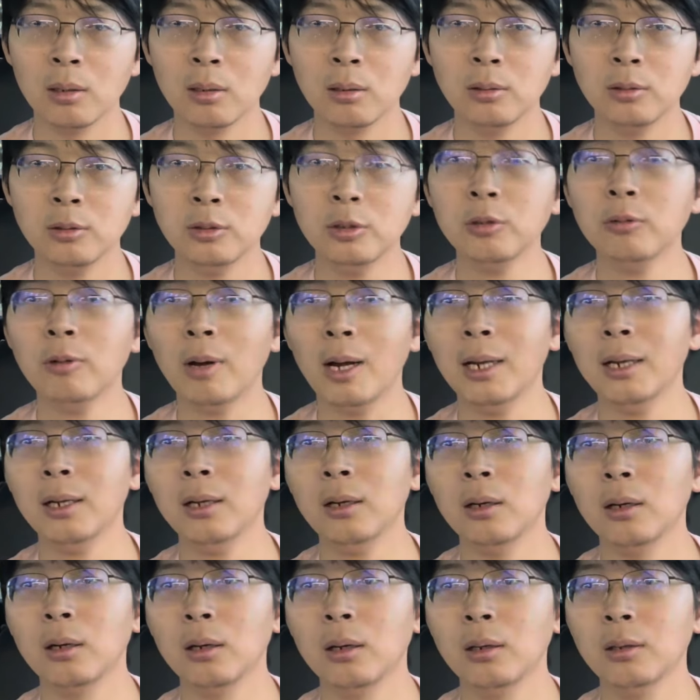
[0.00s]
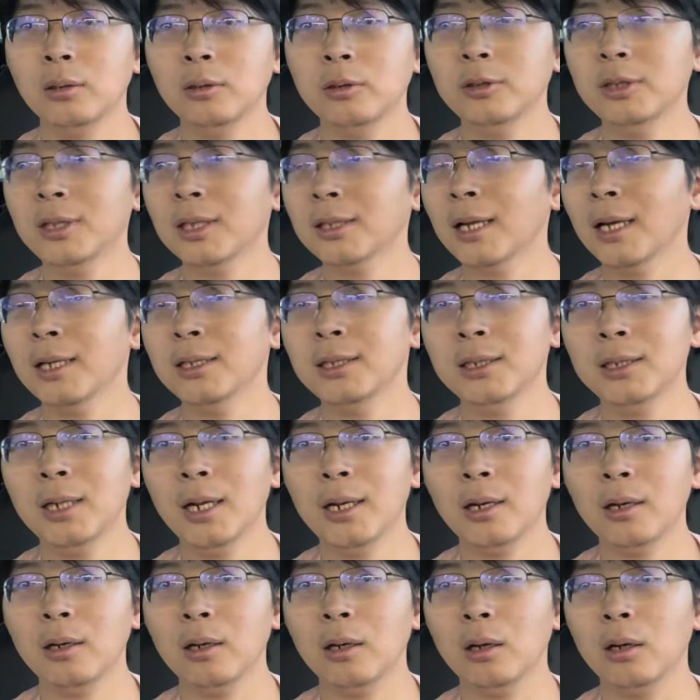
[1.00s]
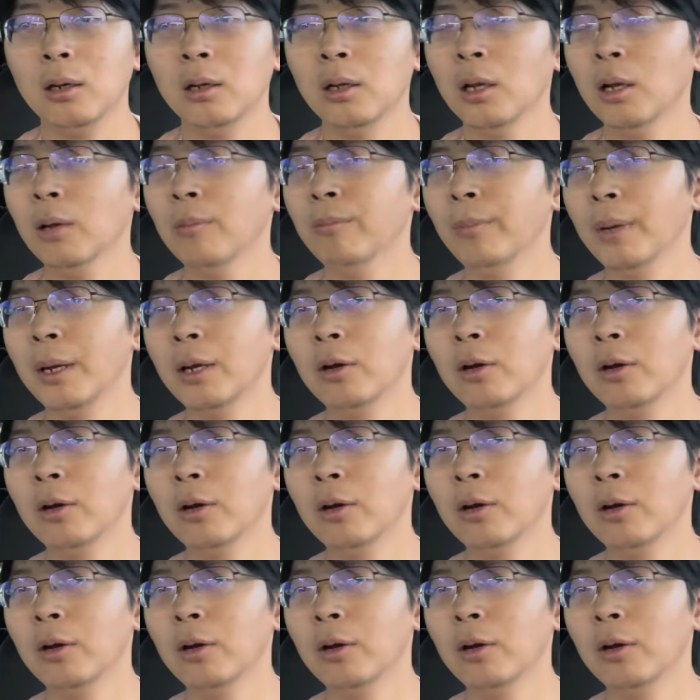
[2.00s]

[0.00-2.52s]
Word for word: 就完了。就像台积电了呢，美